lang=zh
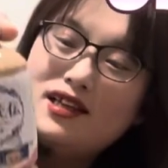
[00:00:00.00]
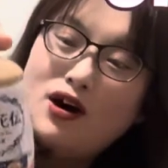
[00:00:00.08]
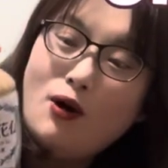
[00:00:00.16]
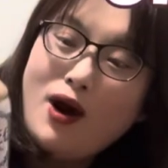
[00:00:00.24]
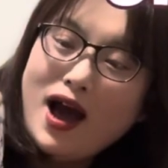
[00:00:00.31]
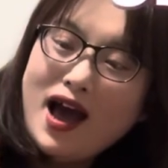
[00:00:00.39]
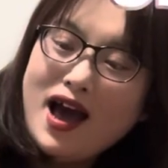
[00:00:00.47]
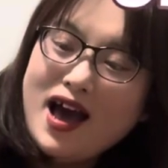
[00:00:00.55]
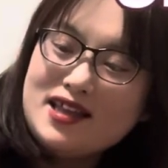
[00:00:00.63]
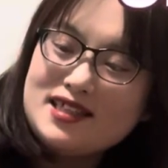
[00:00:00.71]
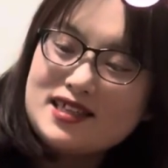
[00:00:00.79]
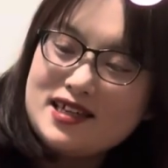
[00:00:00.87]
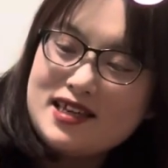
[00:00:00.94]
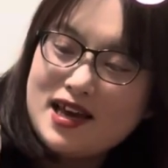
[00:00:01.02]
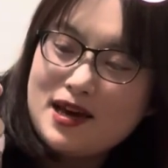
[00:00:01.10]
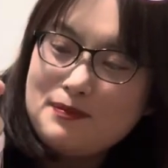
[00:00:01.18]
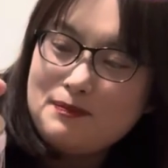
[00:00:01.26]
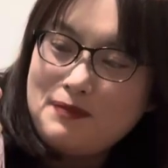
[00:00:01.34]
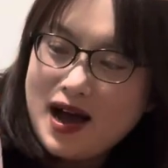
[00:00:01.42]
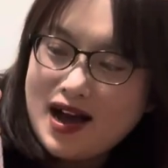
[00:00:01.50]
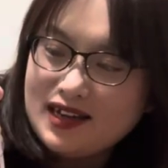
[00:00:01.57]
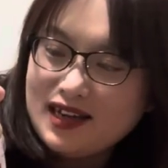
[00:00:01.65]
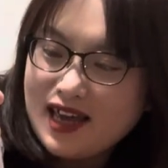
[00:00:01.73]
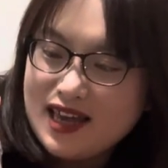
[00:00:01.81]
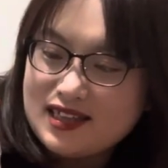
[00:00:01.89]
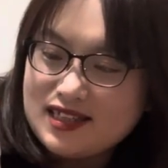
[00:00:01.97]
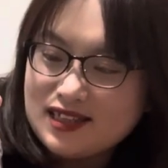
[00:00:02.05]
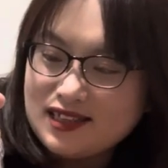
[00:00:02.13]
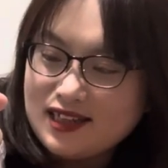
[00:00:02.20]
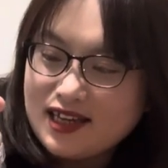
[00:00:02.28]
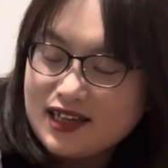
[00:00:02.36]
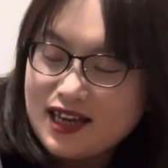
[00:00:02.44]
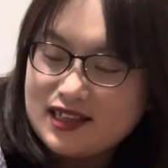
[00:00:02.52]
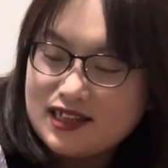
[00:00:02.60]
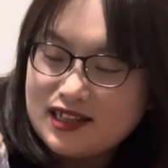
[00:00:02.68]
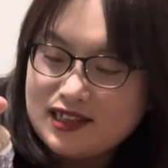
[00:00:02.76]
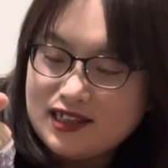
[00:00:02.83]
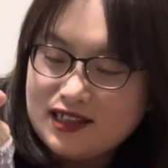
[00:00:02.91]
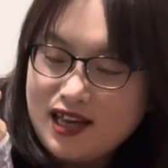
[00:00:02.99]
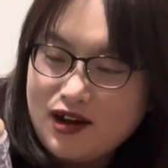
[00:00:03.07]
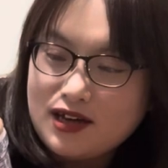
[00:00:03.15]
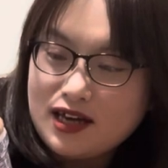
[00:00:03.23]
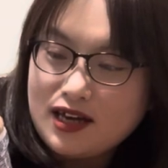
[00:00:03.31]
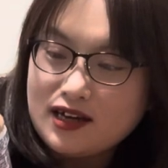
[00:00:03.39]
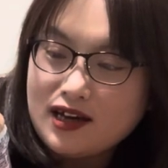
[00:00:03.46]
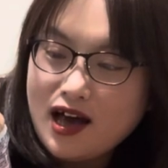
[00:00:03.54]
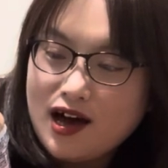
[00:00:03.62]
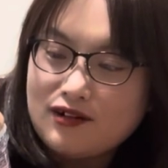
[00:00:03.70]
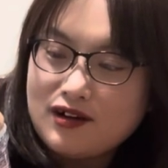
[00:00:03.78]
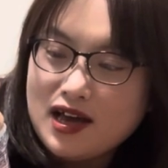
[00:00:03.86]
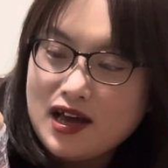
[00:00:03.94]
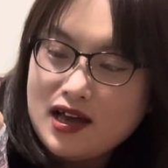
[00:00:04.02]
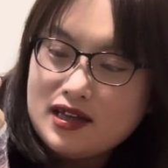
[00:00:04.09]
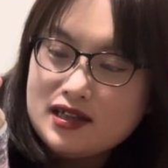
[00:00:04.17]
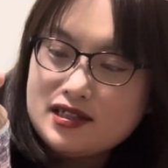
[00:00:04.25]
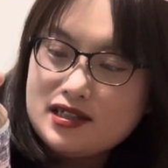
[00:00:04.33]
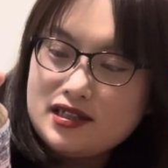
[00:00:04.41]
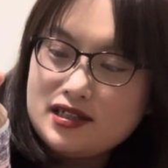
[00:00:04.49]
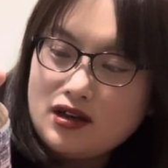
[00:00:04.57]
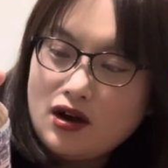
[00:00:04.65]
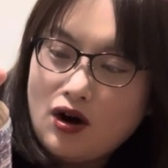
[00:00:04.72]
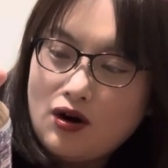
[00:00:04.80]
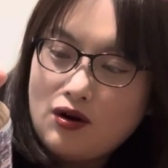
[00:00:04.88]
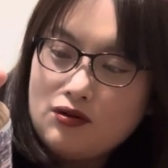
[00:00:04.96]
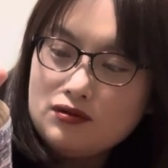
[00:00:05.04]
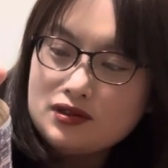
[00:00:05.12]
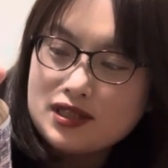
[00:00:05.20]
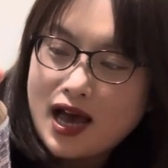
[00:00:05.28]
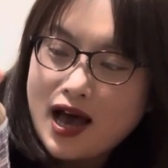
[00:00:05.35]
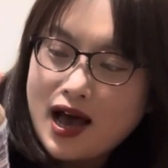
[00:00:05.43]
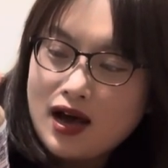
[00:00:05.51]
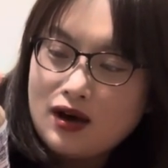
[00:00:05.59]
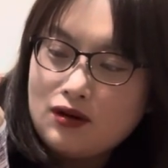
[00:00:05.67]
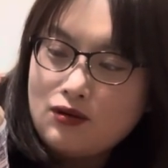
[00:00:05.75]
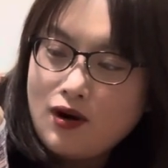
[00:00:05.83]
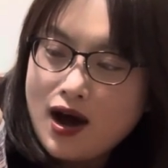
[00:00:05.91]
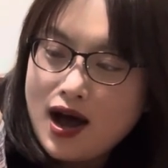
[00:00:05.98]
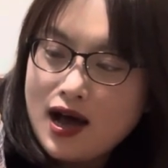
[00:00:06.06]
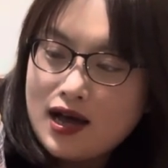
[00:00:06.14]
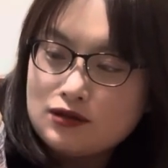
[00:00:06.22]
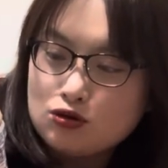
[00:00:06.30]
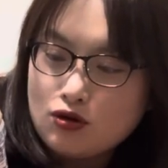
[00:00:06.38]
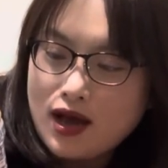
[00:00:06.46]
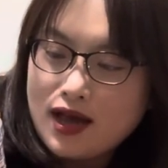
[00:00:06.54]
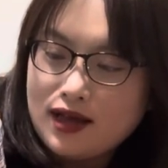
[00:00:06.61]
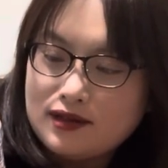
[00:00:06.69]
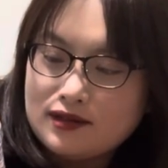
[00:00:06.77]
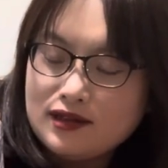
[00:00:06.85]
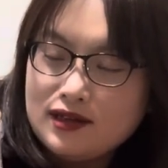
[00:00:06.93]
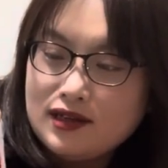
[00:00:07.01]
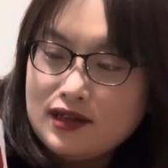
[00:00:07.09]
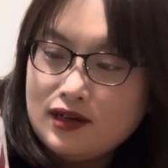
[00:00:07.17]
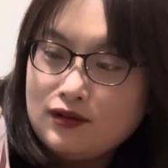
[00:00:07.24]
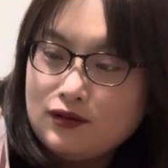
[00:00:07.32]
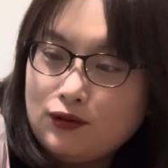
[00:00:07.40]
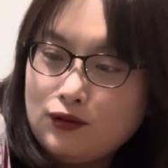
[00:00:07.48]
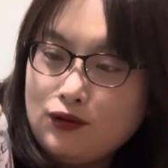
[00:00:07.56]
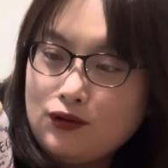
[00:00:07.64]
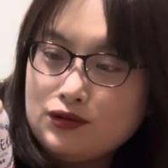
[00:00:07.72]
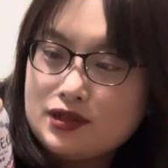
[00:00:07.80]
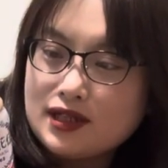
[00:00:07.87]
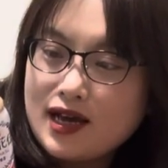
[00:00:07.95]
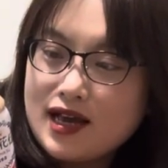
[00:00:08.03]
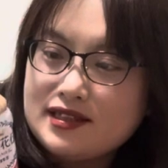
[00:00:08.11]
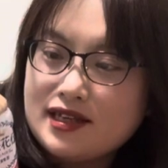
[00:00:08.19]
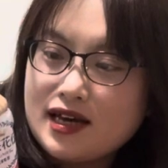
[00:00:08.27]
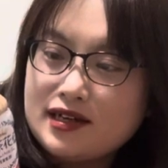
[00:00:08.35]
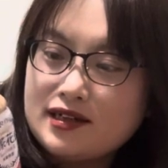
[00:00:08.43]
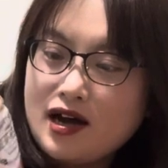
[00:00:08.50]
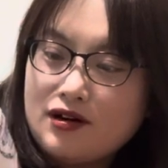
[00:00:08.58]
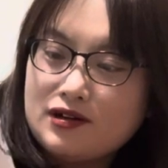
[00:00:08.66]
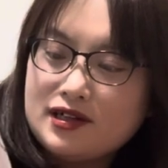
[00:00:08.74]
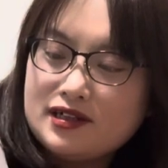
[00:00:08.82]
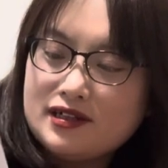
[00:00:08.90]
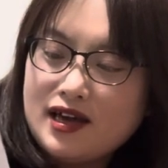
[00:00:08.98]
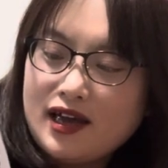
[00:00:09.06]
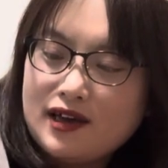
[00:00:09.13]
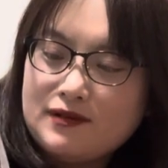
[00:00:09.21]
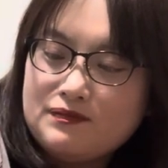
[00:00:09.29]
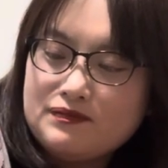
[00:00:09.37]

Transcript: 哇，这个也很棒哎，哎，今年给的饮料也很好哎，是红茶花钻。哦，这看起来很好喝哎，